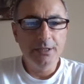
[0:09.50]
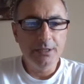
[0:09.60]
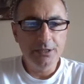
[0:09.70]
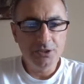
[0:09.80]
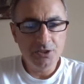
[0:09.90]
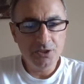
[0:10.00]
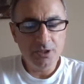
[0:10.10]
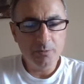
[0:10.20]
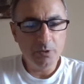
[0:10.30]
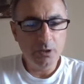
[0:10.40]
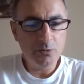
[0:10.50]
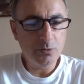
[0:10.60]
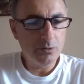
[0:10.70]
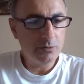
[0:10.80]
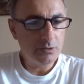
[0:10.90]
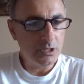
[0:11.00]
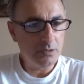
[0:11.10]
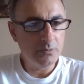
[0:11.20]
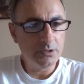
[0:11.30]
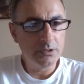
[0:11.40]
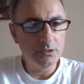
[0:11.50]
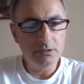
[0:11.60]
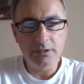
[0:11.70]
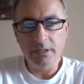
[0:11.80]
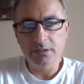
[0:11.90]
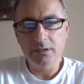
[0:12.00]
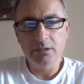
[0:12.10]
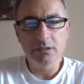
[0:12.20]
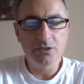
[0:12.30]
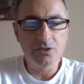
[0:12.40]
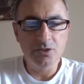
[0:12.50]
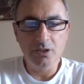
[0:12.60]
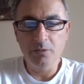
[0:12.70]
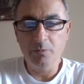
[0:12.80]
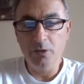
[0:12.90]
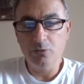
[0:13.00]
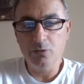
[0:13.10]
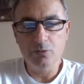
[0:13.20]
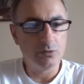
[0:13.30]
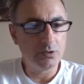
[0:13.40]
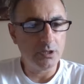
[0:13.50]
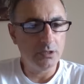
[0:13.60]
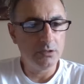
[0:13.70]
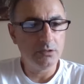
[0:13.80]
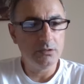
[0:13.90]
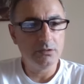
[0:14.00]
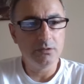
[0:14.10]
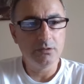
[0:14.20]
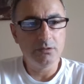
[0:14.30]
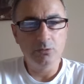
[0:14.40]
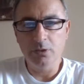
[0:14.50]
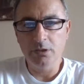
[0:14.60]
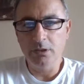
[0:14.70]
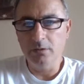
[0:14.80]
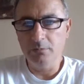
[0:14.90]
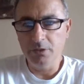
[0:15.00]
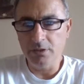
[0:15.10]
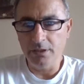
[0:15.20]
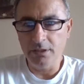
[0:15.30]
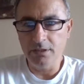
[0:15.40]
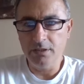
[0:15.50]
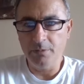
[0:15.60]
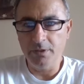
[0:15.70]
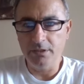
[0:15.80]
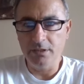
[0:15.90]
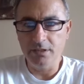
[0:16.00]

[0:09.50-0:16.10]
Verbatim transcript: E, ikinci çeyrek bilanço gelmedi ne yazık ki. ikinci çeyrek bilançosu olsaydı e, ona da bir analiz yapardık.